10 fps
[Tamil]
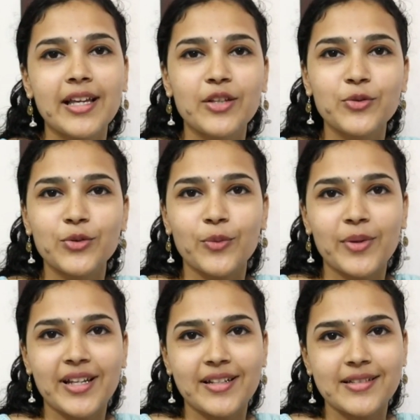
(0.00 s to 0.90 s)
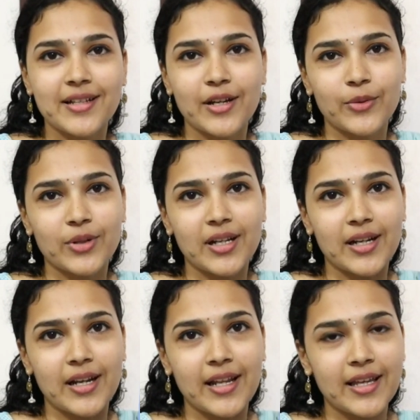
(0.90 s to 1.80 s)
இதுவும் ரொம்ப இன்ட்ரெஸ்டிங்காக இருக்கும்னு தான்
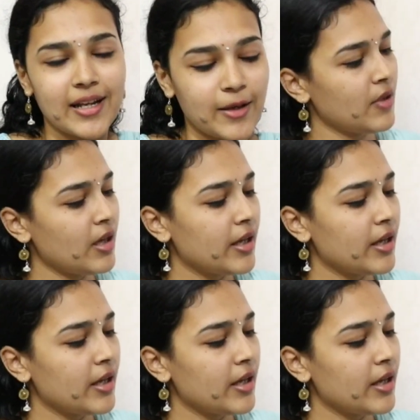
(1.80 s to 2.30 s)
நான் நினைக்கிறேன்